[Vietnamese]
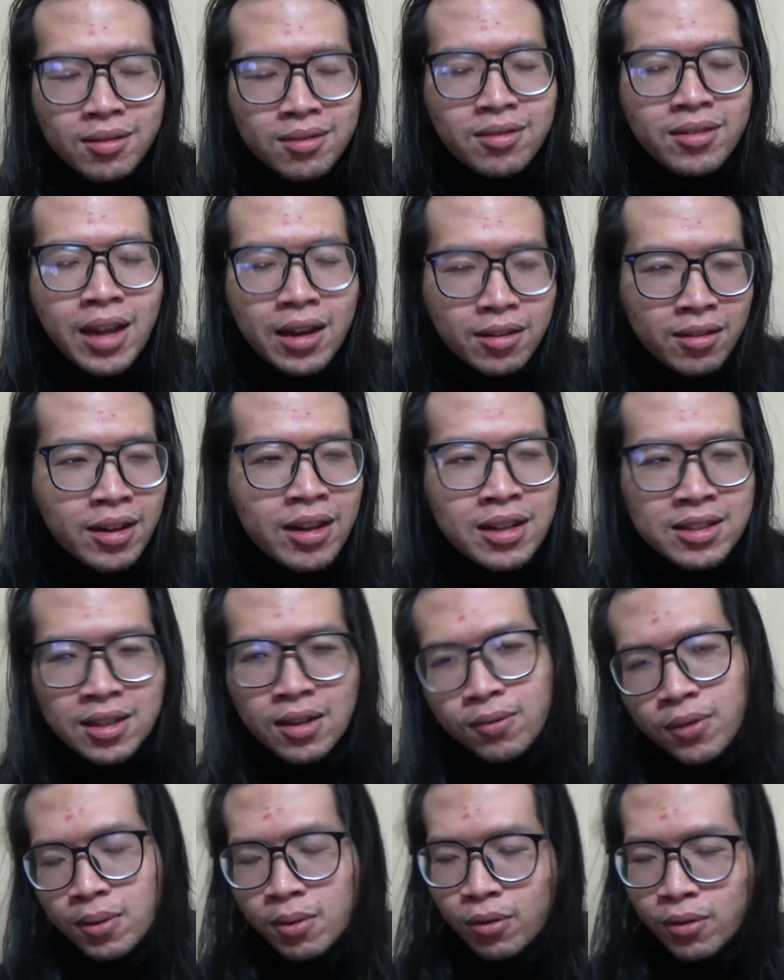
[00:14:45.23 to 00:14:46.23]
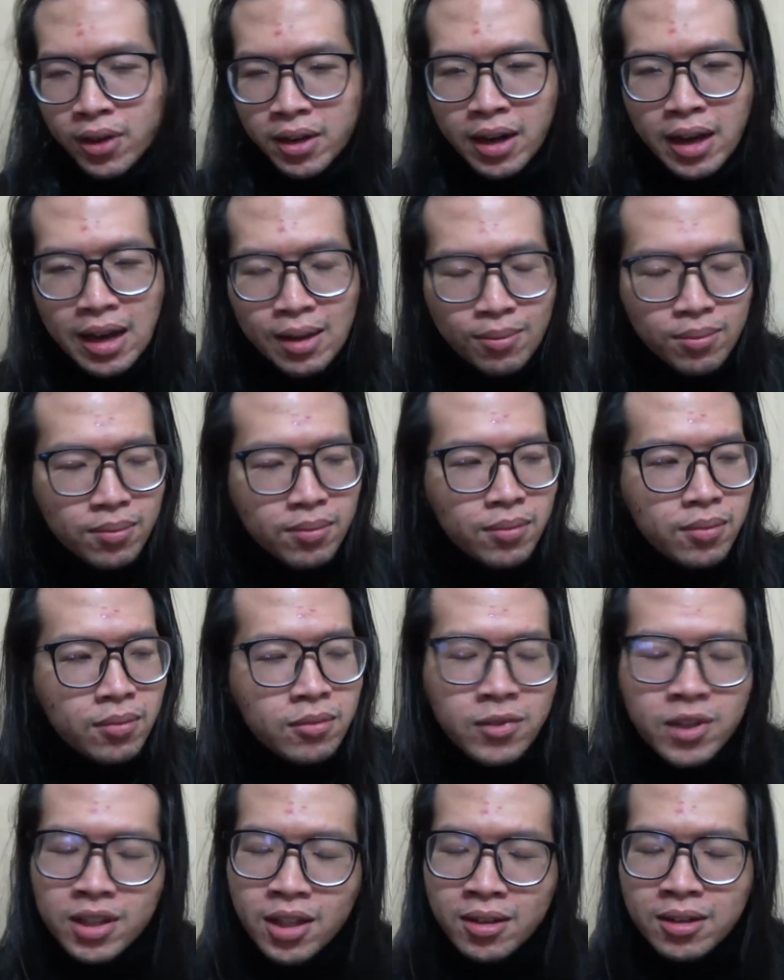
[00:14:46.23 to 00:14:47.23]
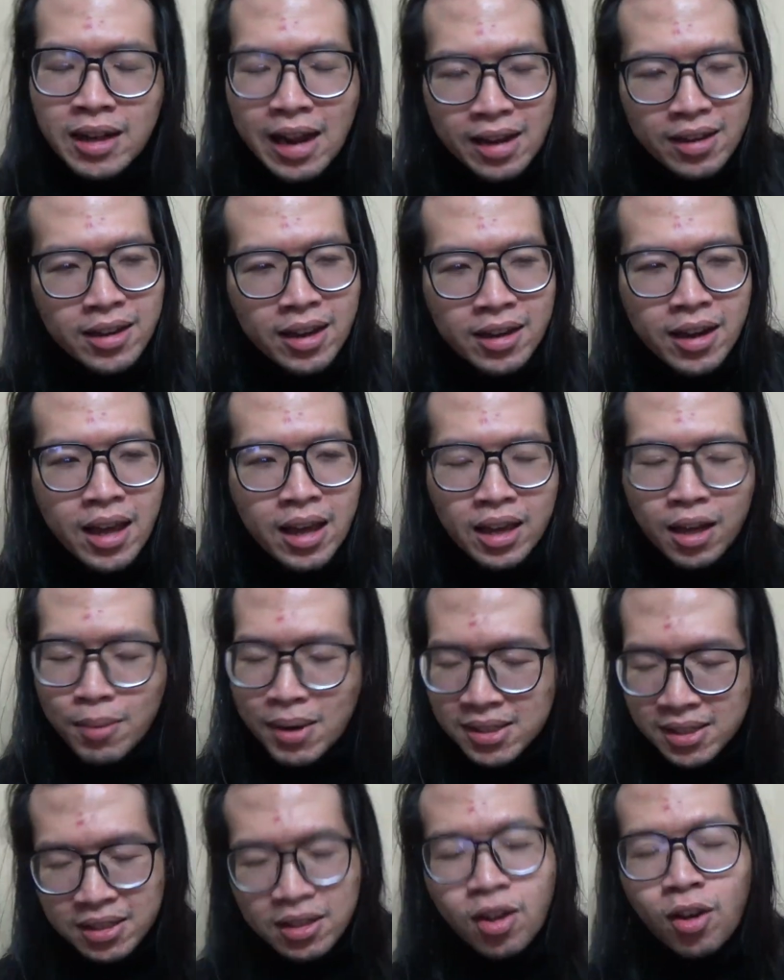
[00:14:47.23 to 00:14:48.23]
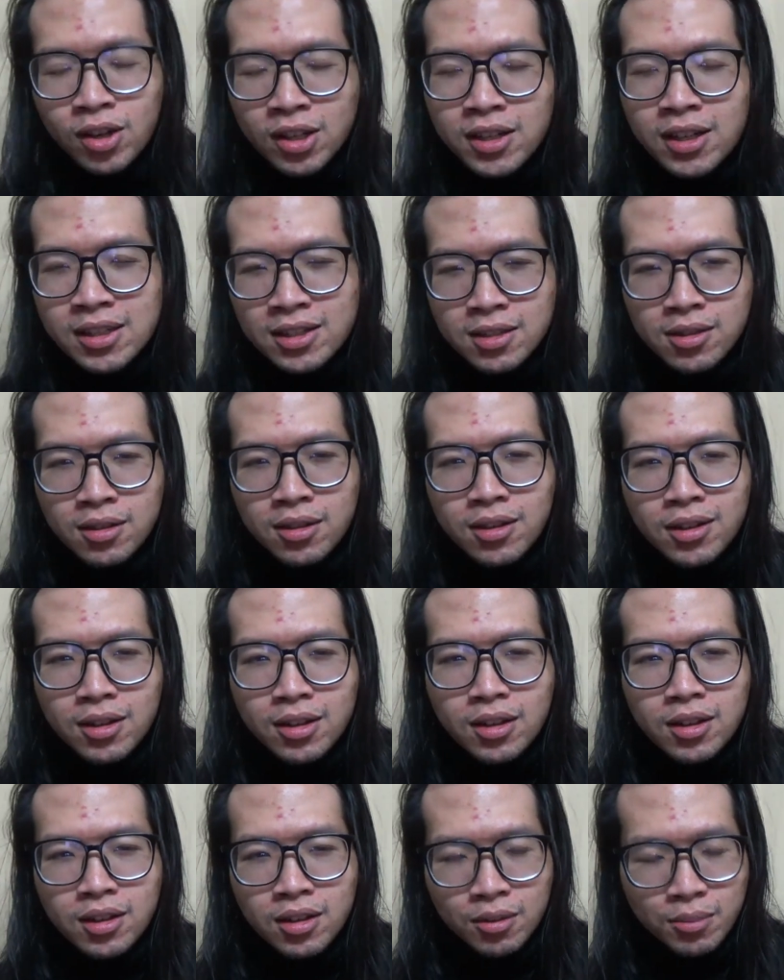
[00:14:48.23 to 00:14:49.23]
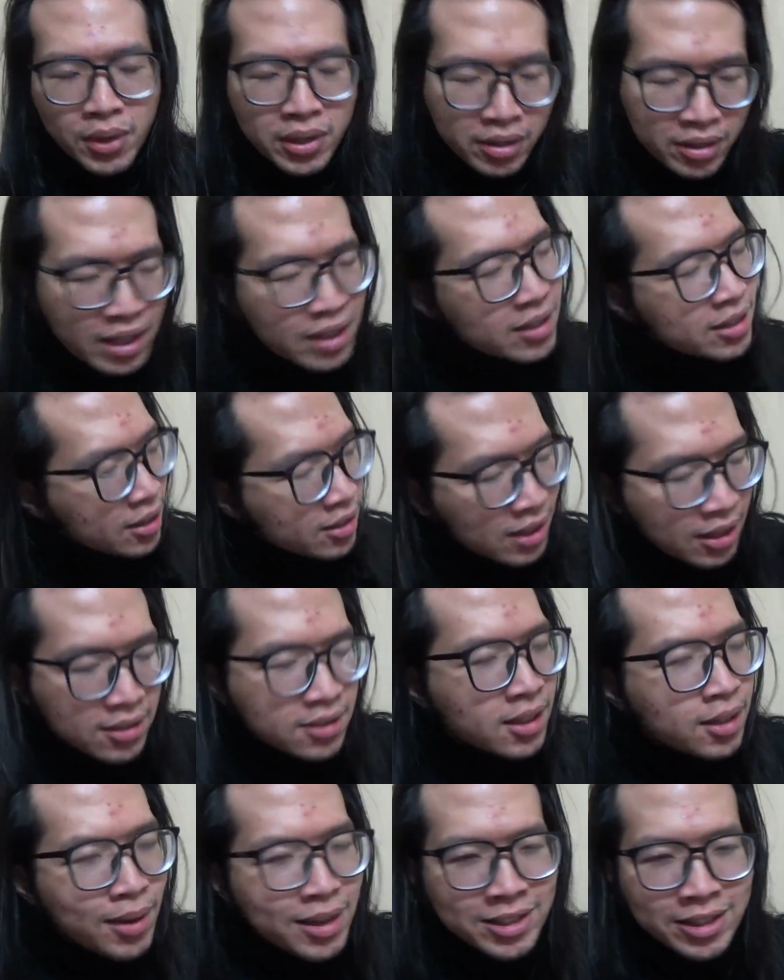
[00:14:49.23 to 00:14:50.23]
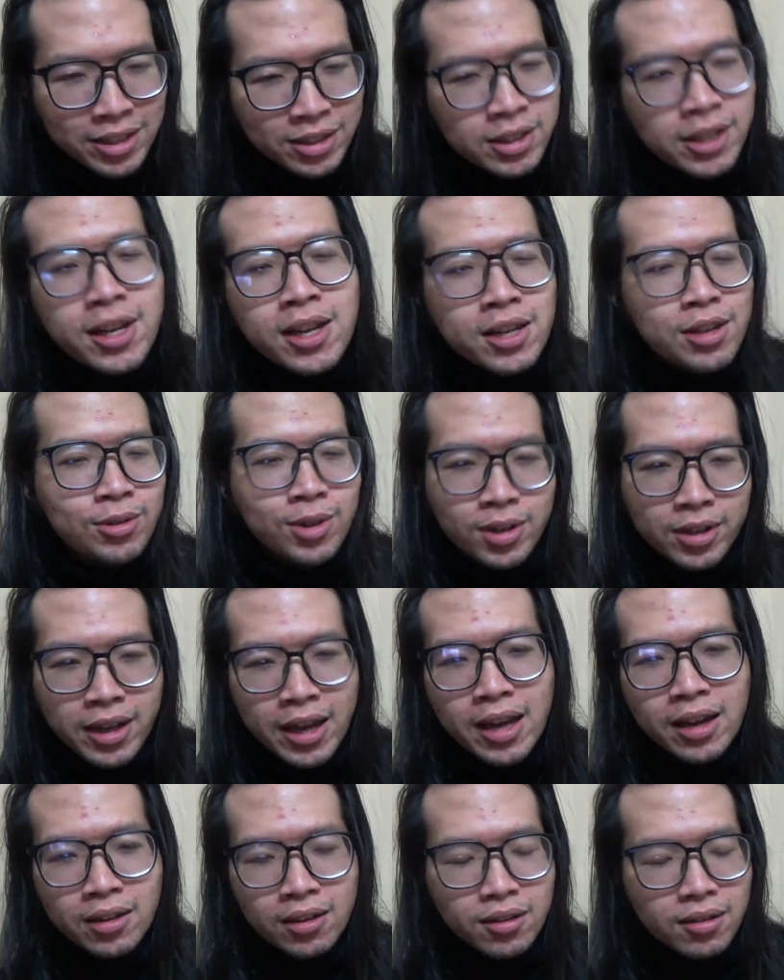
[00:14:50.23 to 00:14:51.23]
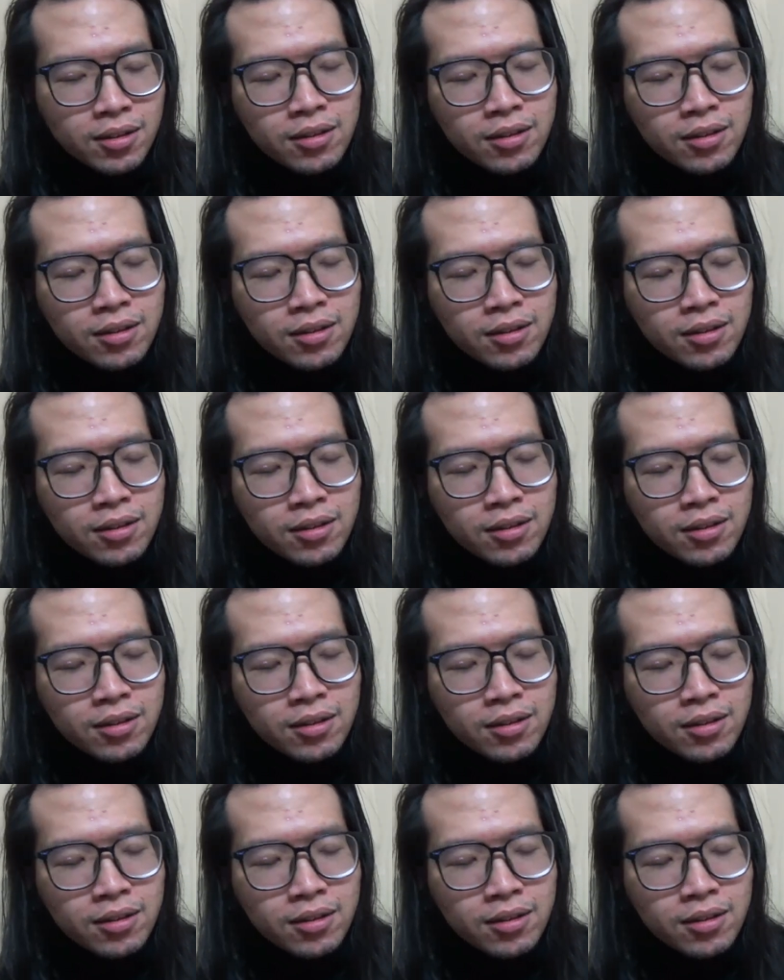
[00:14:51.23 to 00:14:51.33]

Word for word: đặt đây là sản phẩm của Việt Nam với tất cả những cái này các bạn sẽ nói những cái gì mình tin chắc chắn rằng các bạn sẽ chê nhiều hơn khen